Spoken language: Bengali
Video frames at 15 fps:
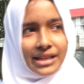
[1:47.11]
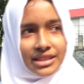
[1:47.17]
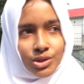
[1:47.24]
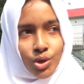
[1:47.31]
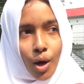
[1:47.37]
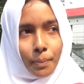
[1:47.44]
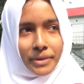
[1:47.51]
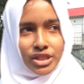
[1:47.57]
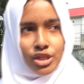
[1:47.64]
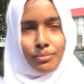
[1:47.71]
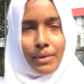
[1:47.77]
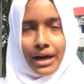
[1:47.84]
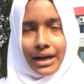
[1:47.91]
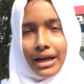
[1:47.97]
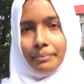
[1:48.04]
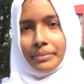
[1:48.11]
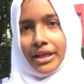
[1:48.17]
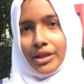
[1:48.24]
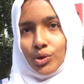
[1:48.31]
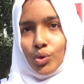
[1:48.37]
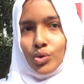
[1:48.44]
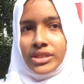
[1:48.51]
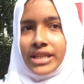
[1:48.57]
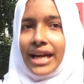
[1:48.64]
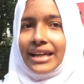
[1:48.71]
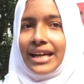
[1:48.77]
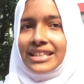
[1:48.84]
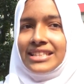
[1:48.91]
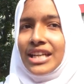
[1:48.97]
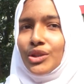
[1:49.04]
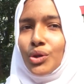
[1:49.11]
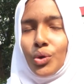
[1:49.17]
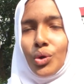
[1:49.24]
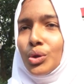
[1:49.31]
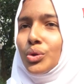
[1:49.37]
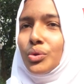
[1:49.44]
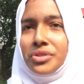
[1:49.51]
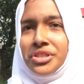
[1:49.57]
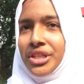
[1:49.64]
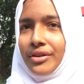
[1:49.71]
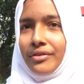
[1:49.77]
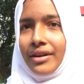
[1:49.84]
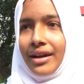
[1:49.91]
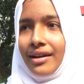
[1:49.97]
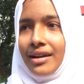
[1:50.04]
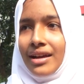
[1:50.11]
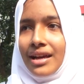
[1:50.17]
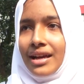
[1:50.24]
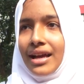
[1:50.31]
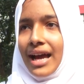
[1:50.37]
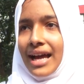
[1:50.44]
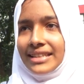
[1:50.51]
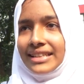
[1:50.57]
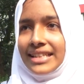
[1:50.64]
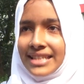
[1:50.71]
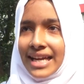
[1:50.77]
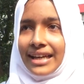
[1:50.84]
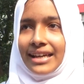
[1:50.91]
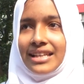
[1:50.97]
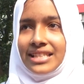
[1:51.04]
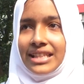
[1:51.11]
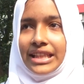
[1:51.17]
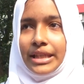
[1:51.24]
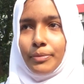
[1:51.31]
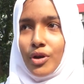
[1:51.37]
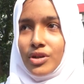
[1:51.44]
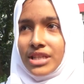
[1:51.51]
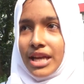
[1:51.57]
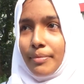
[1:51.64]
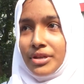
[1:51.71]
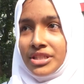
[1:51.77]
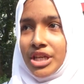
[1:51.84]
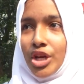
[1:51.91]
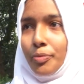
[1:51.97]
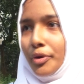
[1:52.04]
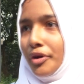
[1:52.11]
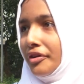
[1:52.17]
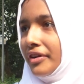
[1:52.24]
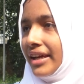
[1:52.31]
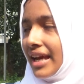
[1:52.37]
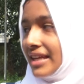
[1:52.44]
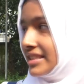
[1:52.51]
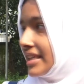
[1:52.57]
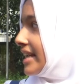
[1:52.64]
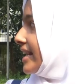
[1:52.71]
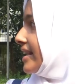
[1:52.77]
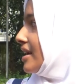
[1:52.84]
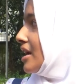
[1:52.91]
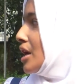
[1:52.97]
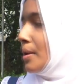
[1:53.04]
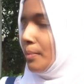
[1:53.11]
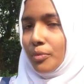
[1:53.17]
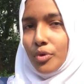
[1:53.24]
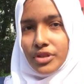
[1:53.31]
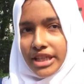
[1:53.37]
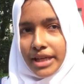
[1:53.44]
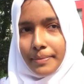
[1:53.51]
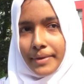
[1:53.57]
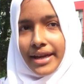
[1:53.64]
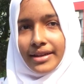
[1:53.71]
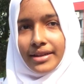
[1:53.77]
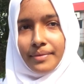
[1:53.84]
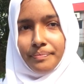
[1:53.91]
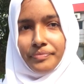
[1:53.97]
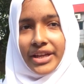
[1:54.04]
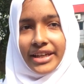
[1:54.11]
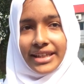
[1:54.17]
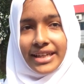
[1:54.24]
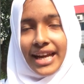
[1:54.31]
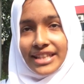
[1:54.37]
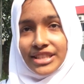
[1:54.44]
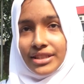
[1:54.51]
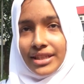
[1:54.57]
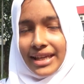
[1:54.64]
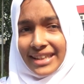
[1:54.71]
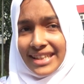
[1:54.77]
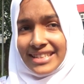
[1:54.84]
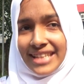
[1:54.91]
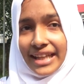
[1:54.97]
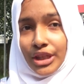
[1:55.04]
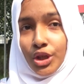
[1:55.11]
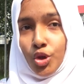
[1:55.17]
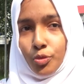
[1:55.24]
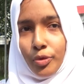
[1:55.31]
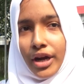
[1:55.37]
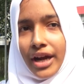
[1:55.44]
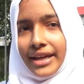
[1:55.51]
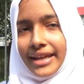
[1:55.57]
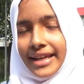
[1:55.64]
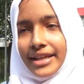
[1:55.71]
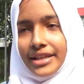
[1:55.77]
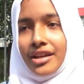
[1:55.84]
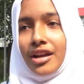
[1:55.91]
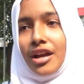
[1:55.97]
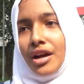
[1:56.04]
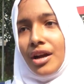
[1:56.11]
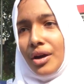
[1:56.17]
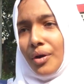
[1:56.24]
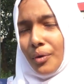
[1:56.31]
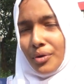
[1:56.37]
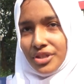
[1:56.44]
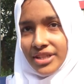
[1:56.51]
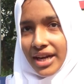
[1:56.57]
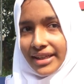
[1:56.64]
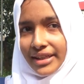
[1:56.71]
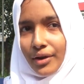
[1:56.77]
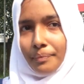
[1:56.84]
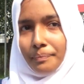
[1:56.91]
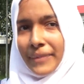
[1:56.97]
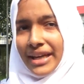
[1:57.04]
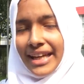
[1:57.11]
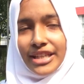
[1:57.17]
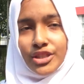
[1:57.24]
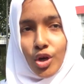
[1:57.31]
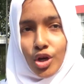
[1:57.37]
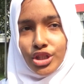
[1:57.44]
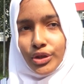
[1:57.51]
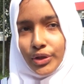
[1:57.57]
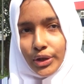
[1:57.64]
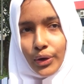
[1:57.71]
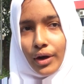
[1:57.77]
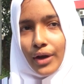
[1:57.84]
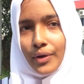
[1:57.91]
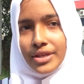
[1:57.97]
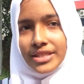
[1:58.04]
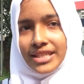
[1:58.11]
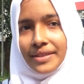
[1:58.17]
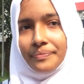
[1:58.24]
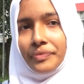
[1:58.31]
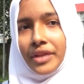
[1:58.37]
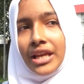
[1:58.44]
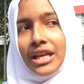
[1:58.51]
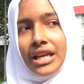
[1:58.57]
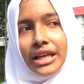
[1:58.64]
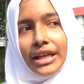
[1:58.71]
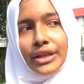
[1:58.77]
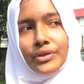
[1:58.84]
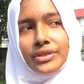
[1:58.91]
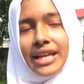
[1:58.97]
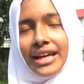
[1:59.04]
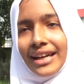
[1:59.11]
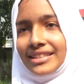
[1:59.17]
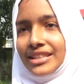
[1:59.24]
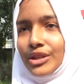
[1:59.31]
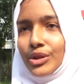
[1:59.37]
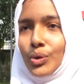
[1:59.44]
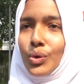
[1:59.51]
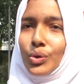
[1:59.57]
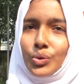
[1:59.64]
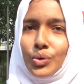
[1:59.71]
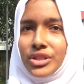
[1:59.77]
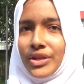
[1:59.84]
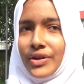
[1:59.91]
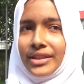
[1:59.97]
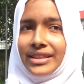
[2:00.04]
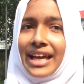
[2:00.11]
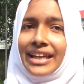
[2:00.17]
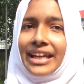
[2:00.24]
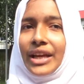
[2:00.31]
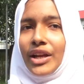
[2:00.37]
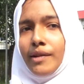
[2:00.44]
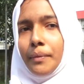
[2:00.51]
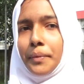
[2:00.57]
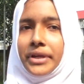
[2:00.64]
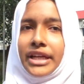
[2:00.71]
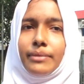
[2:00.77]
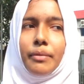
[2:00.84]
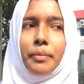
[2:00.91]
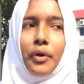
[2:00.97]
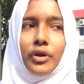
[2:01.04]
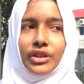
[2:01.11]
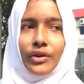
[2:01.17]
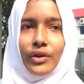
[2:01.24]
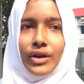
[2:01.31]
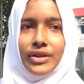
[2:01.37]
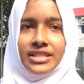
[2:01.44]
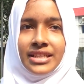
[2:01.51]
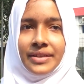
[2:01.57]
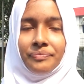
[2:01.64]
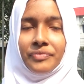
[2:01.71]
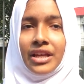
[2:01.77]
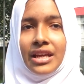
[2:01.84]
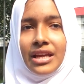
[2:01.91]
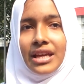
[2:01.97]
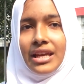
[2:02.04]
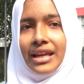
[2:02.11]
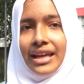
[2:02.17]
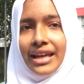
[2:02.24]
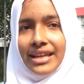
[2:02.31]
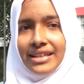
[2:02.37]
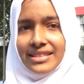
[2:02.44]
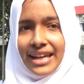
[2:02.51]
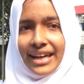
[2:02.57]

আচ্ছা সব কিছু মানলাম কিন্তু শেখ রাসেলের তো কোনো দোষ ছিল না আজকে শেখ রাসেল দিবস এবং সেই উপলক্ষে আজকের এই মুজিব একটি একটি জাতির রূপকার এই অনুষ্ঠানটি মানে এই চলচ্চিত্রটি করা হয়েছে কিন্তু শেখ রাসেলের তো কোনো দোষ ছিল না তাকে কেন এভাবে নির্মভাবে হত্যা করা হয়েছে এই